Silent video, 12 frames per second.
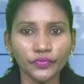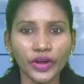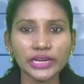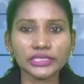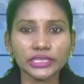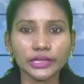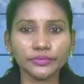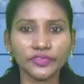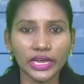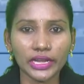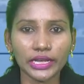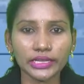వాట్సాప్
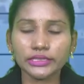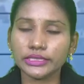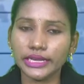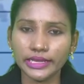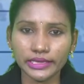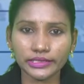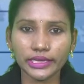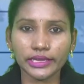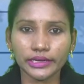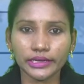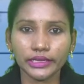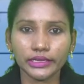ద్వారా
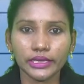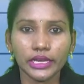తెలియజేయండి